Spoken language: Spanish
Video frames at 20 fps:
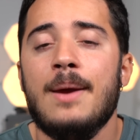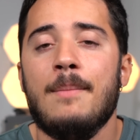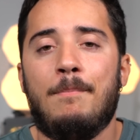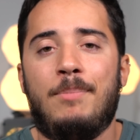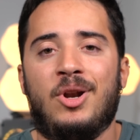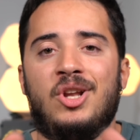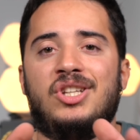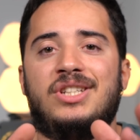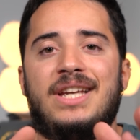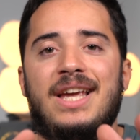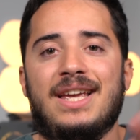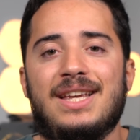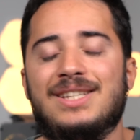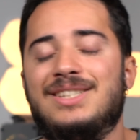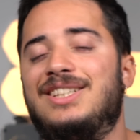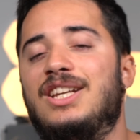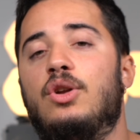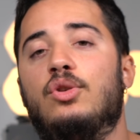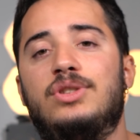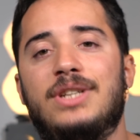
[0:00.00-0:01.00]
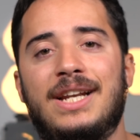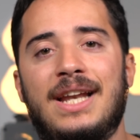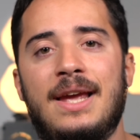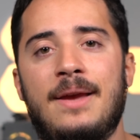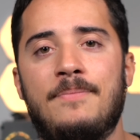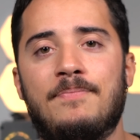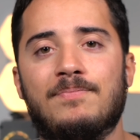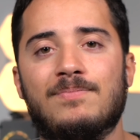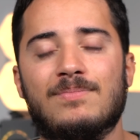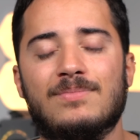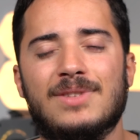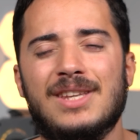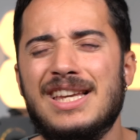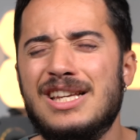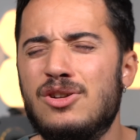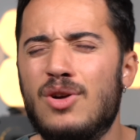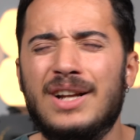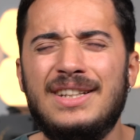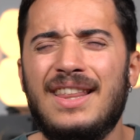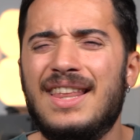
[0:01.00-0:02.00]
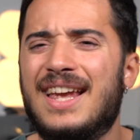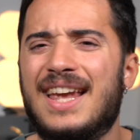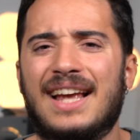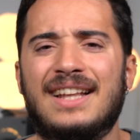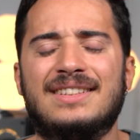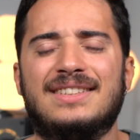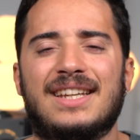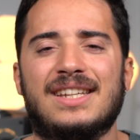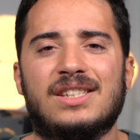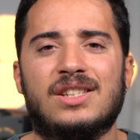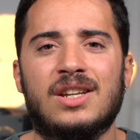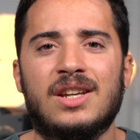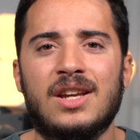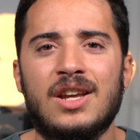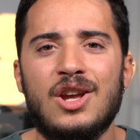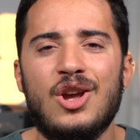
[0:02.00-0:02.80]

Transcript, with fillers: Pero es que si lo tiene, es lo que te dije antes.